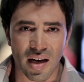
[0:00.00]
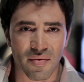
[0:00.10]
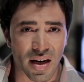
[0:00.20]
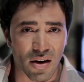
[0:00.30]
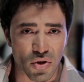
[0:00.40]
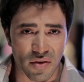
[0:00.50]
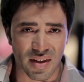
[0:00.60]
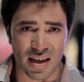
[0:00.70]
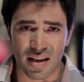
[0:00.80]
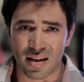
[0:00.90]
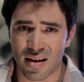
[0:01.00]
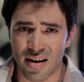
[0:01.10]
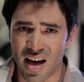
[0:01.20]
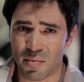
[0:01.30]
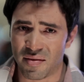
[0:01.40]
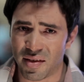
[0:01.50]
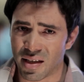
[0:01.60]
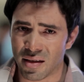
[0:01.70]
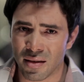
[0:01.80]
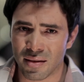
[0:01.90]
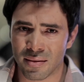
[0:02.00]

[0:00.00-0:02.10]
عارف انا لو شفتك هنا تاني هعمل فيك ايه